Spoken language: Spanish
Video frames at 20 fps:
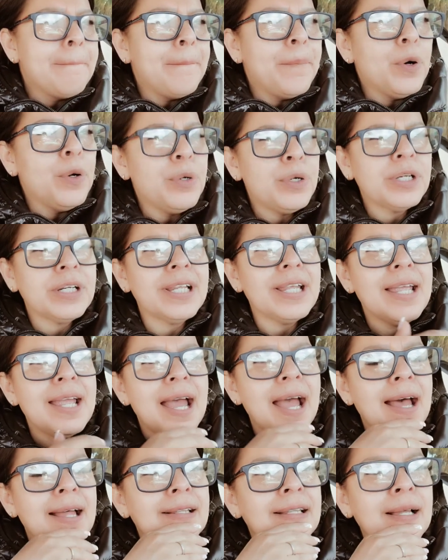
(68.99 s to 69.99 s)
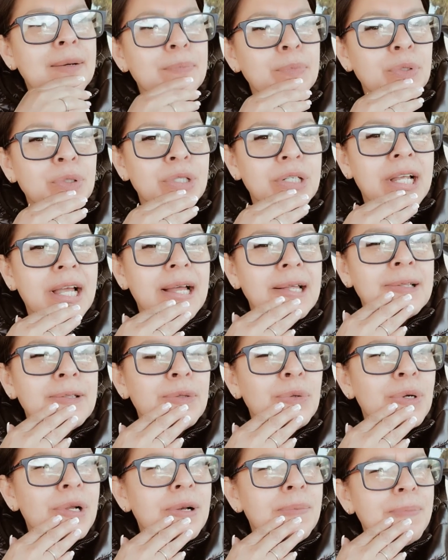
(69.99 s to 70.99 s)
porque andan
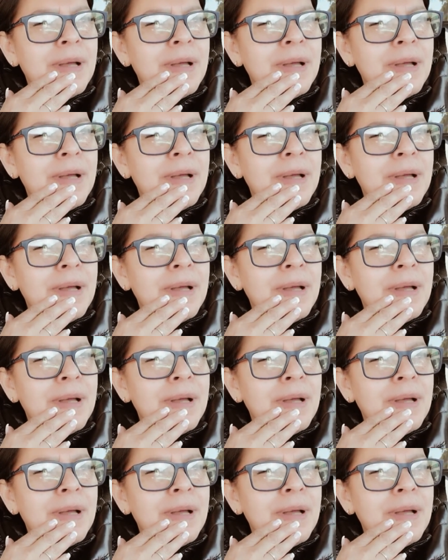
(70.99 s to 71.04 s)
buscando el